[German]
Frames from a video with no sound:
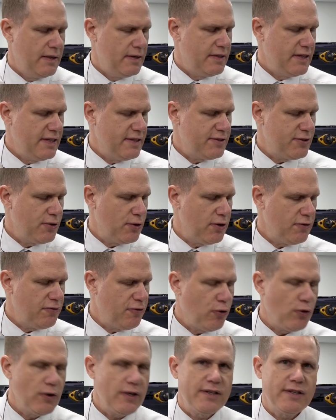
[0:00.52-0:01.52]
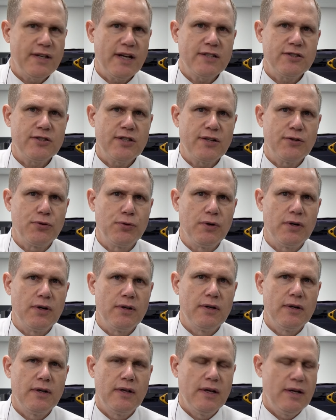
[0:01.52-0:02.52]
Die Zollerfolientastatur
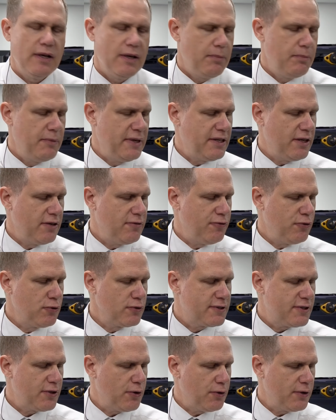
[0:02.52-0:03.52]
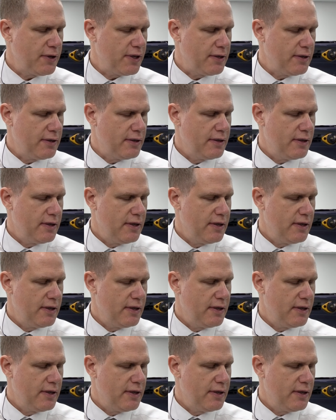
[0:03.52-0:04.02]
mit den Funktionen